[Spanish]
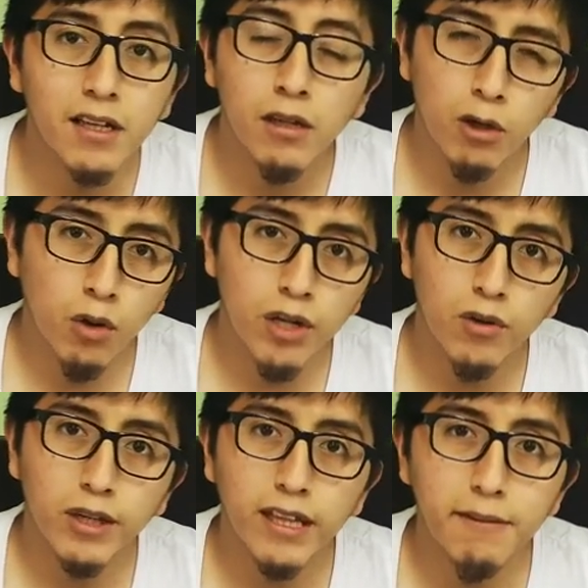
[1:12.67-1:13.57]
lo
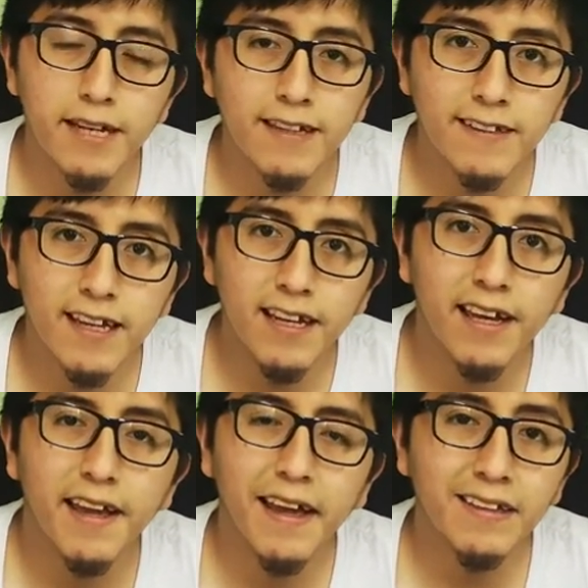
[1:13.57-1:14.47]
único que deben hacer
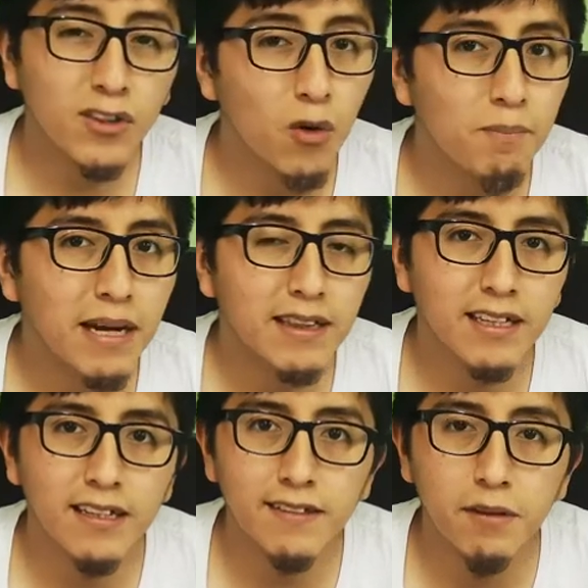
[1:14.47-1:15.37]
es
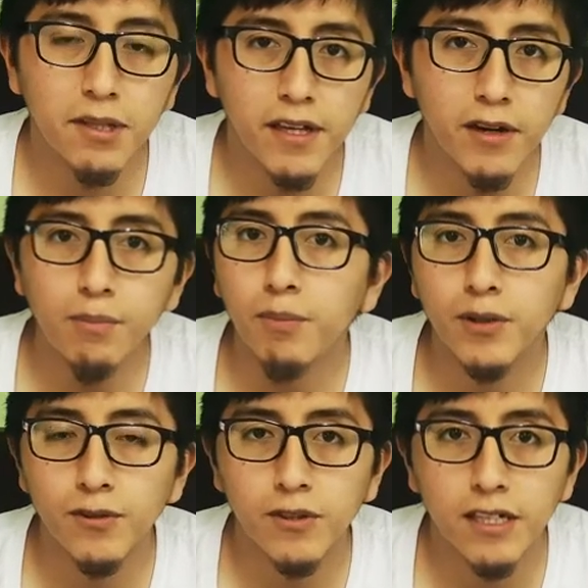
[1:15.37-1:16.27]
compartir este video
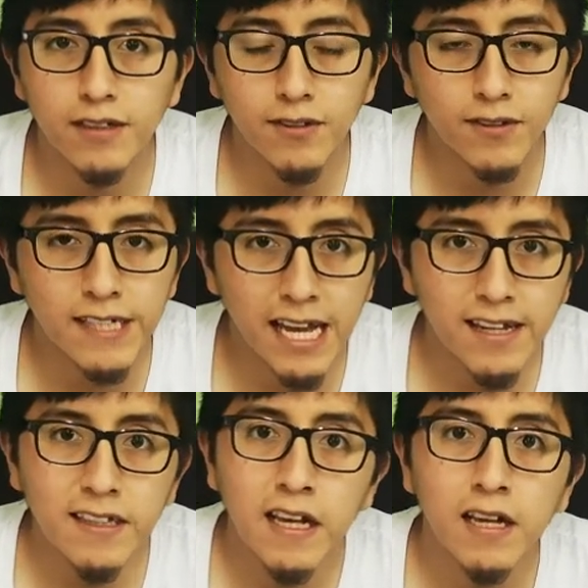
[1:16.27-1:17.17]
por sus redes
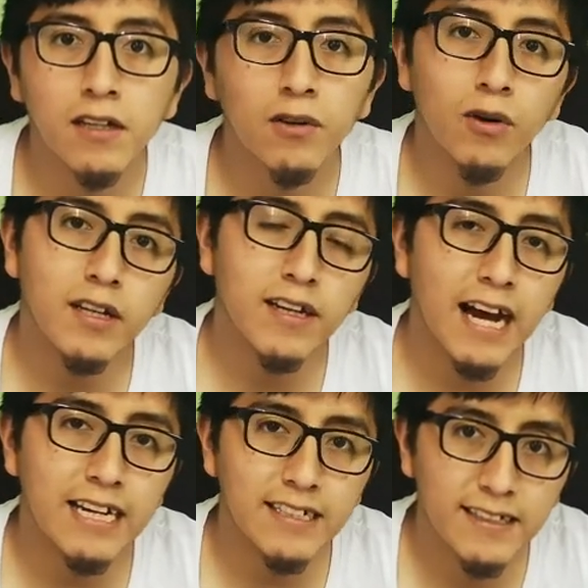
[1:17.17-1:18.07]
sociales con el
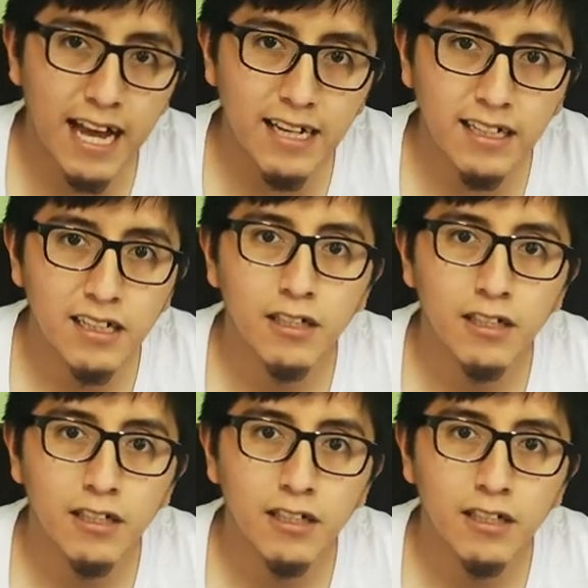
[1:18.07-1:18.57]
hashtag